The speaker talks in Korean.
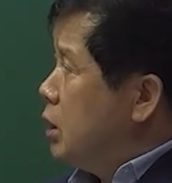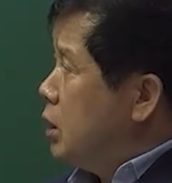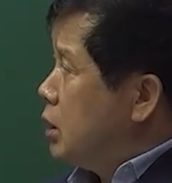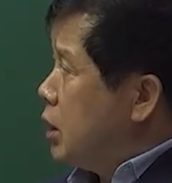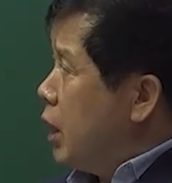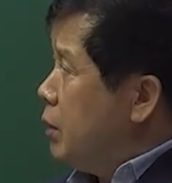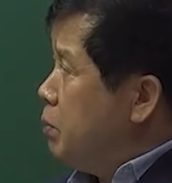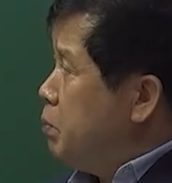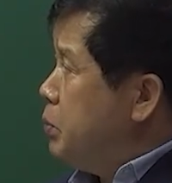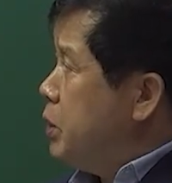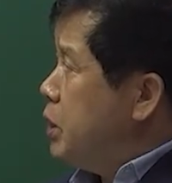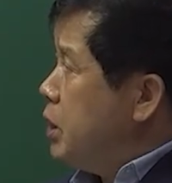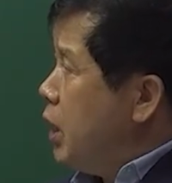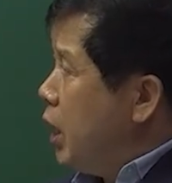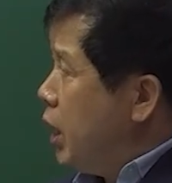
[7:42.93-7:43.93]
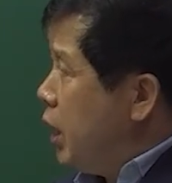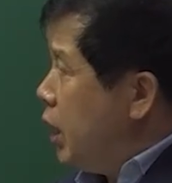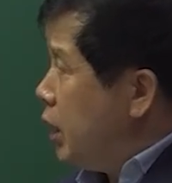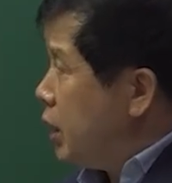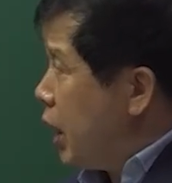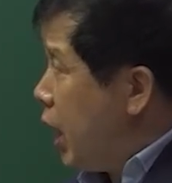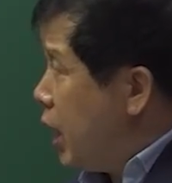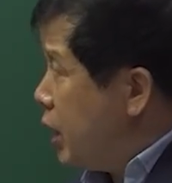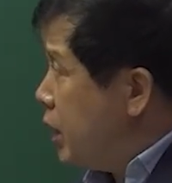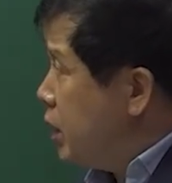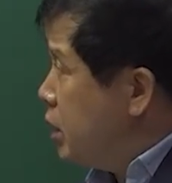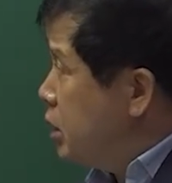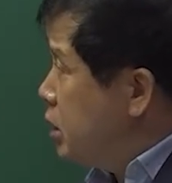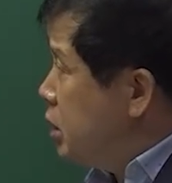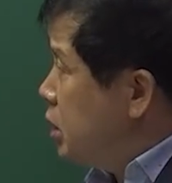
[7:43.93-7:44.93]
단피의
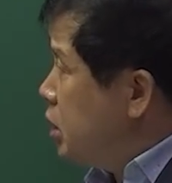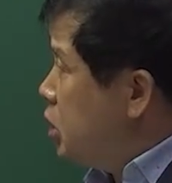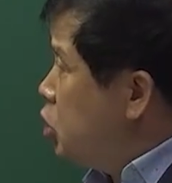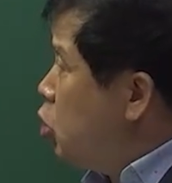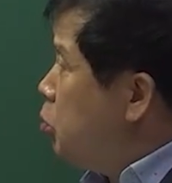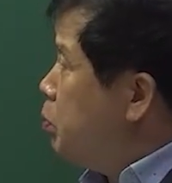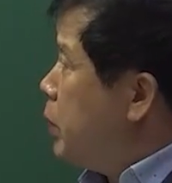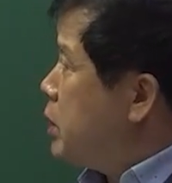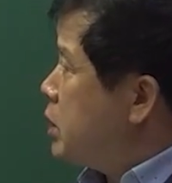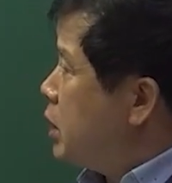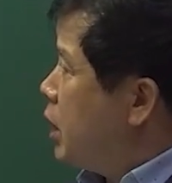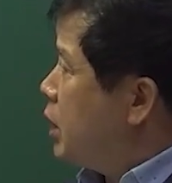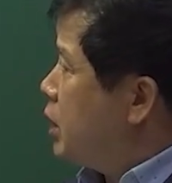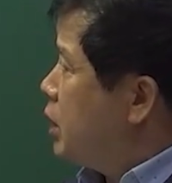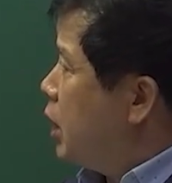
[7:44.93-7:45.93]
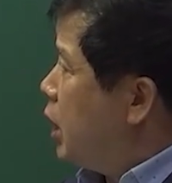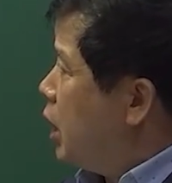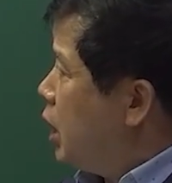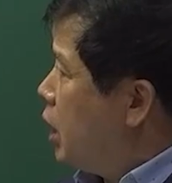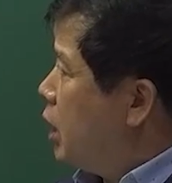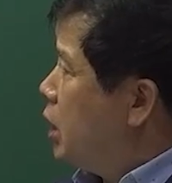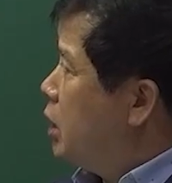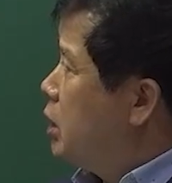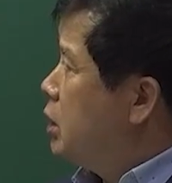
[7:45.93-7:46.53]
단위는 킬로파스칼이다.